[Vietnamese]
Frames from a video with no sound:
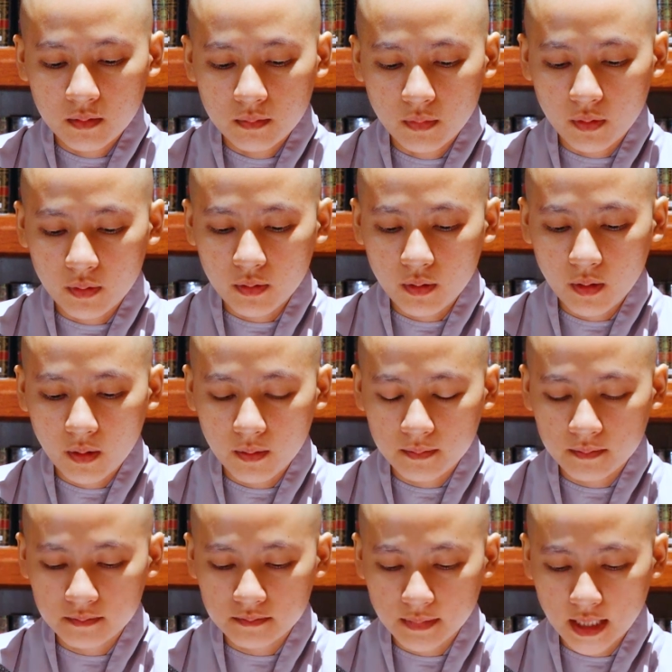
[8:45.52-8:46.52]
một
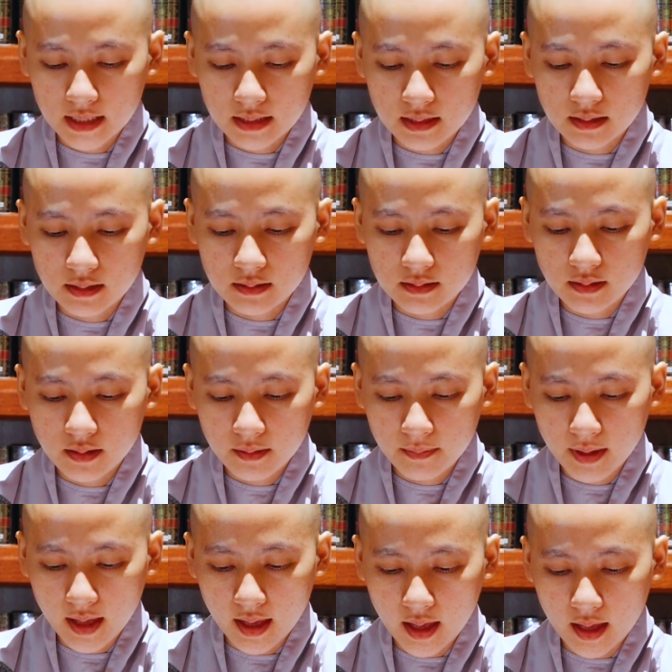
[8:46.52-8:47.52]
hôm mạnh tự nhớ
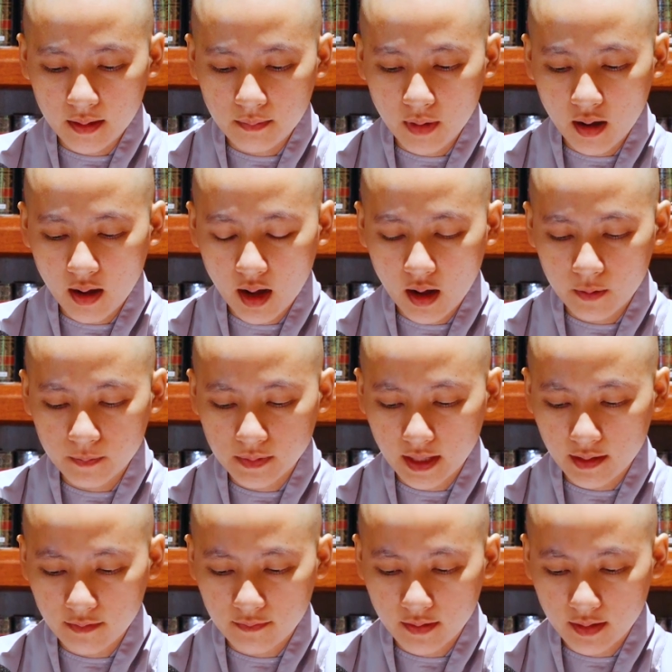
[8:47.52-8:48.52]
mẹ bỏ học
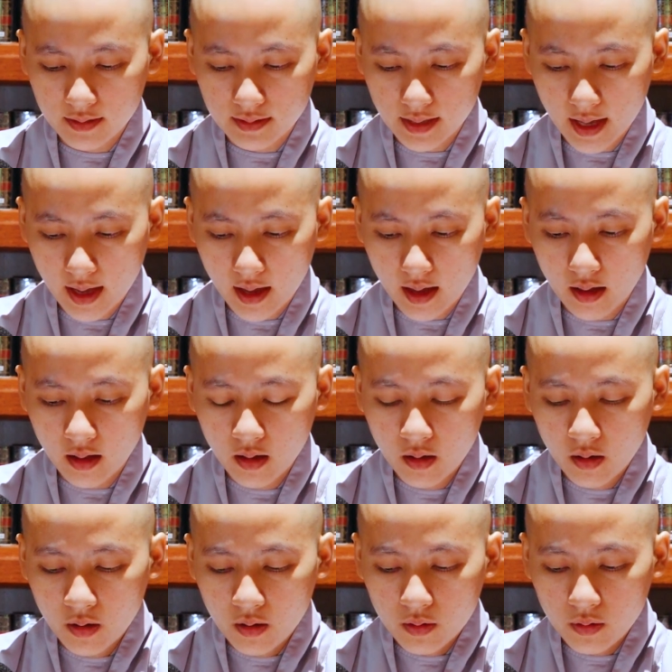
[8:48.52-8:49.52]
chạy về nhà
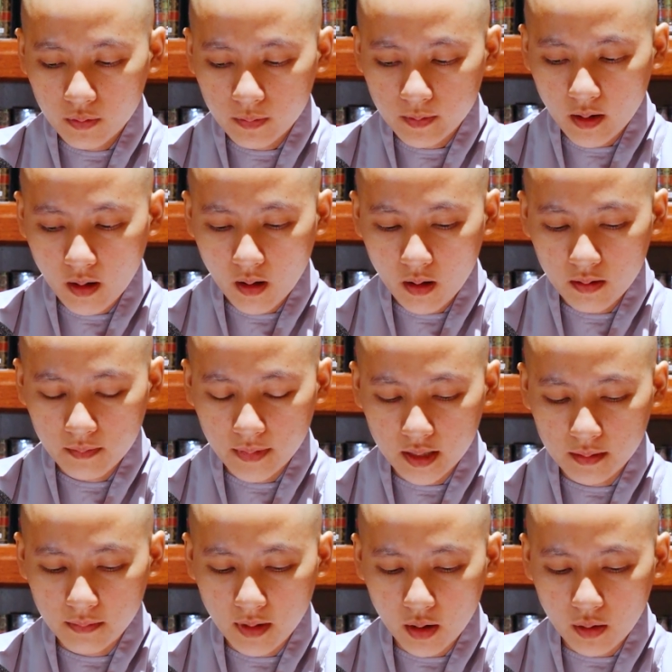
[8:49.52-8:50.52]
lúc đó
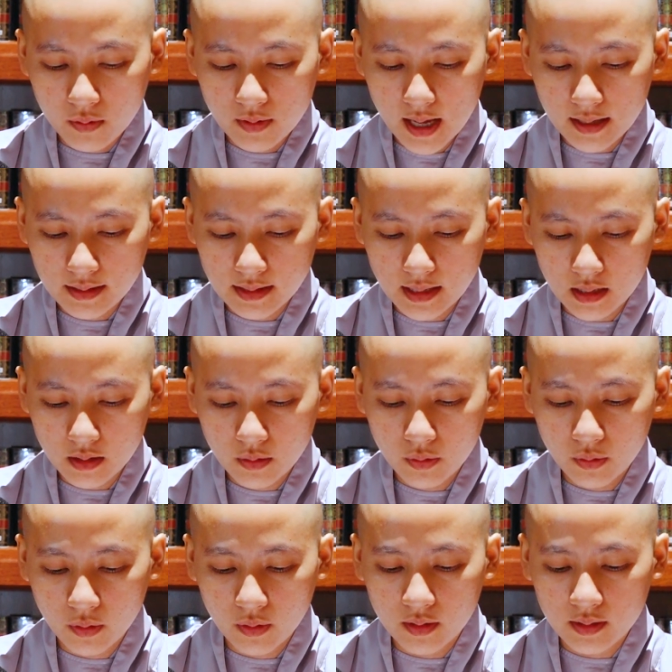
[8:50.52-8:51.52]
mạnh mẫu đang dệt
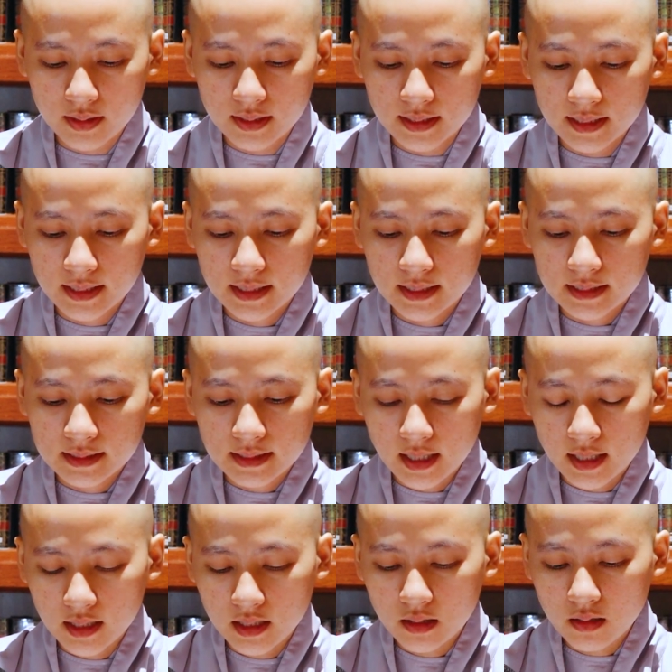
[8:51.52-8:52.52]
lụa
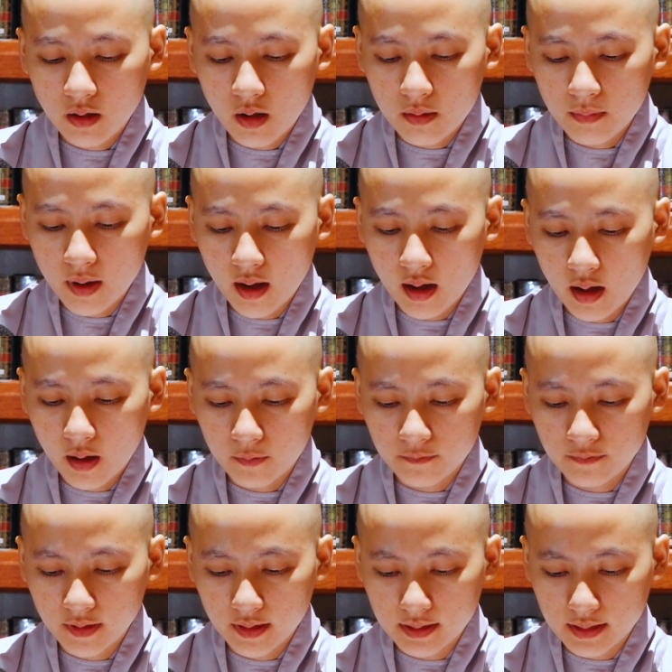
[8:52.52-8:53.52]
thấy con bỏ học
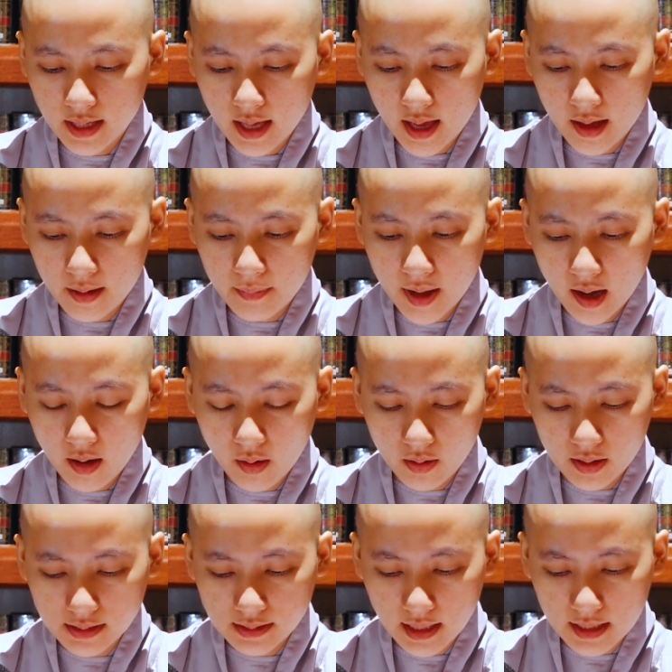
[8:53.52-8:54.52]
về nhà bà
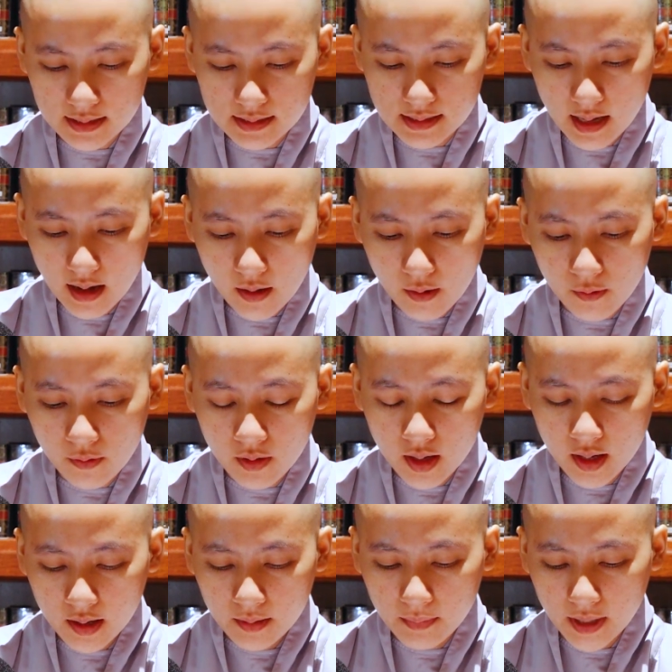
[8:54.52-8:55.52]
hỏi tại sao
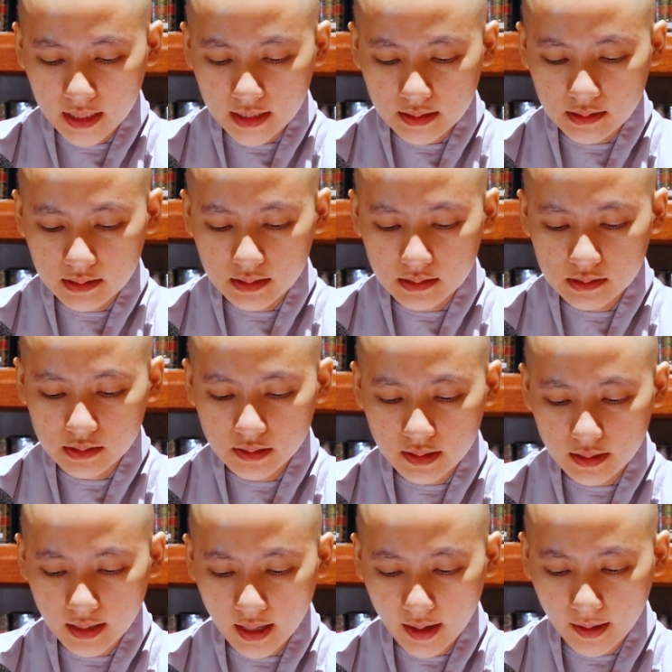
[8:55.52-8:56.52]
mạnh tử thưa
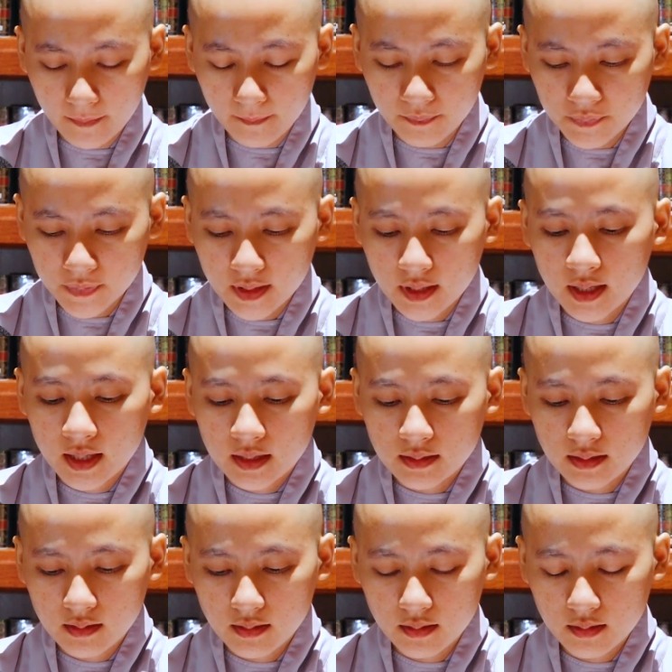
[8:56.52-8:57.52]
rằng
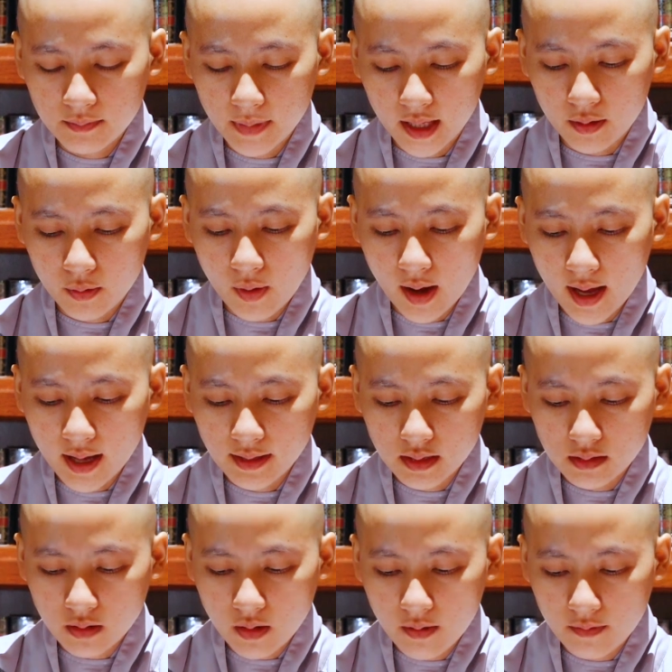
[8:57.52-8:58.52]
nhớ mẹ quá
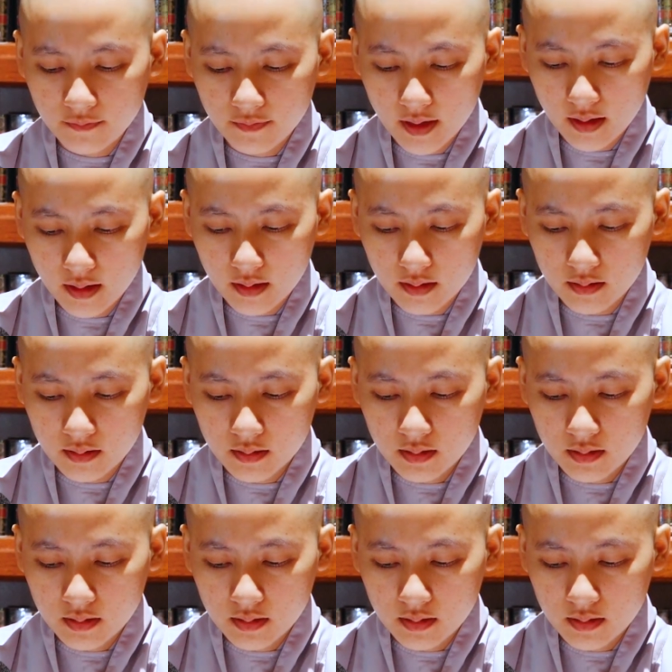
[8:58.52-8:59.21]
nên con về